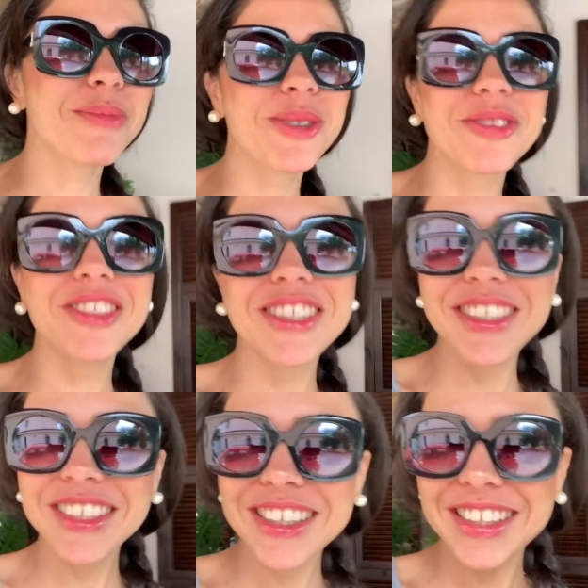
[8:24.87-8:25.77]
meu
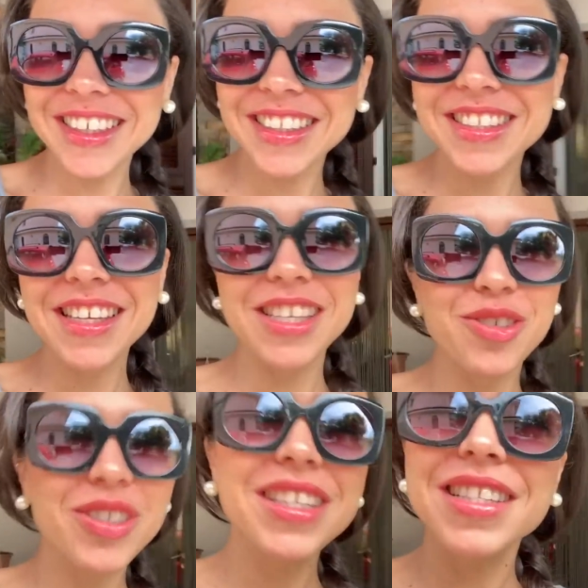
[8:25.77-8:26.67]
dia. Gente,
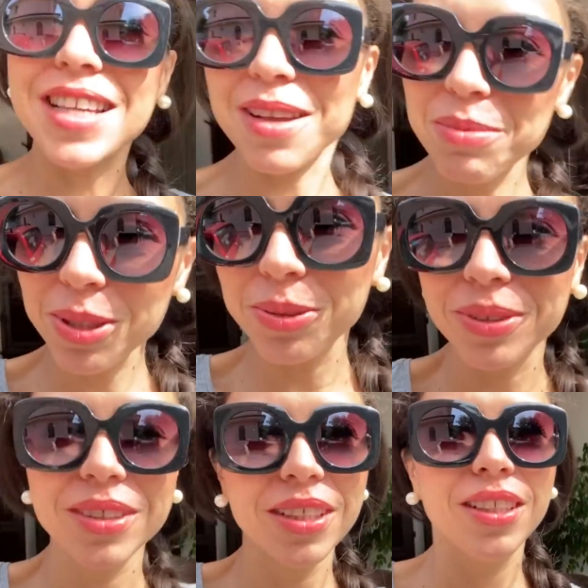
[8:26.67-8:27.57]
hoje é sábado.
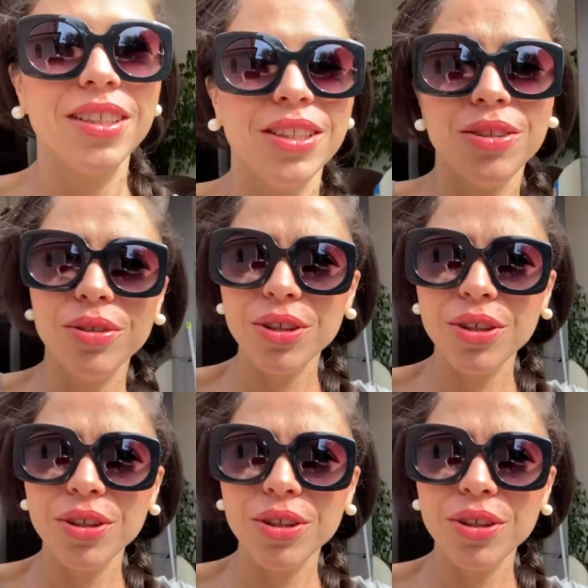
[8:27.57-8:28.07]
Tô